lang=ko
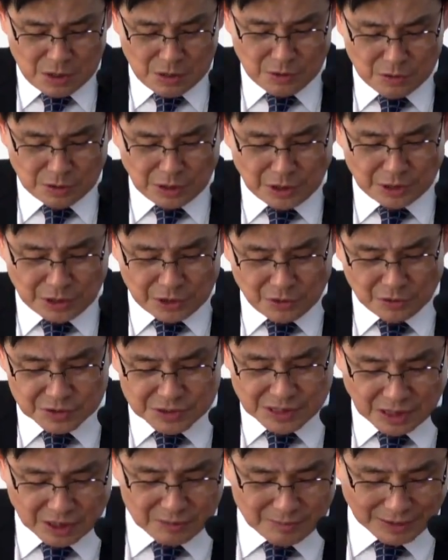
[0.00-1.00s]
그런데 이렇게
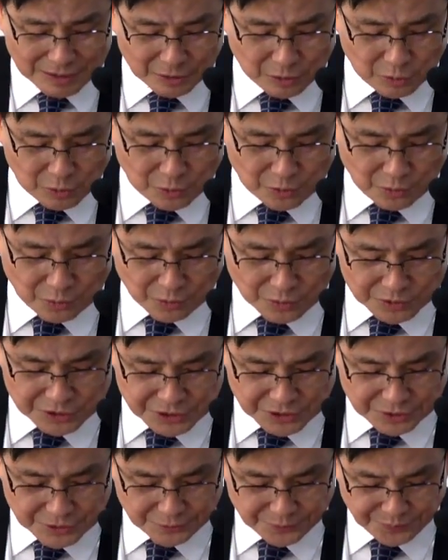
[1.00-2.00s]
형상을 만들어 놓은
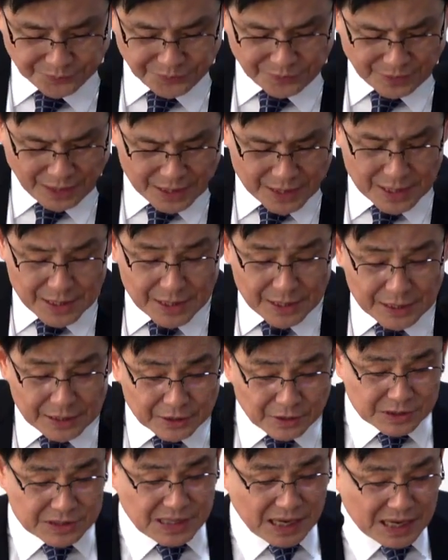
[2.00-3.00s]
것이에요.
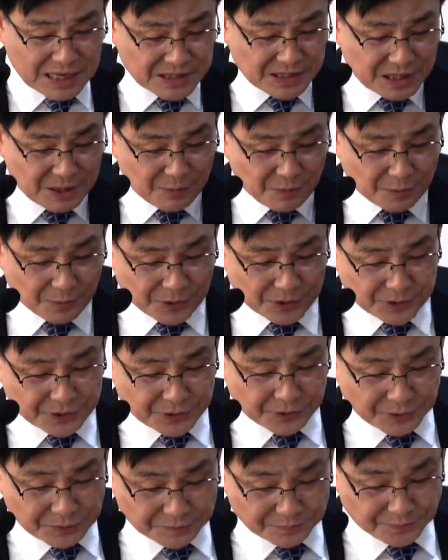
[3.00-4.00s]
여기 사절에
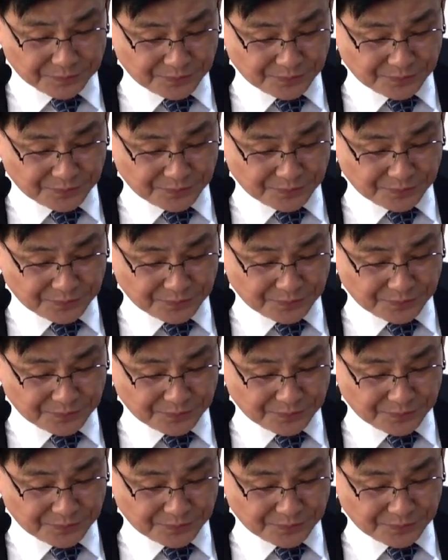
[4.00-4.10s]
보면요.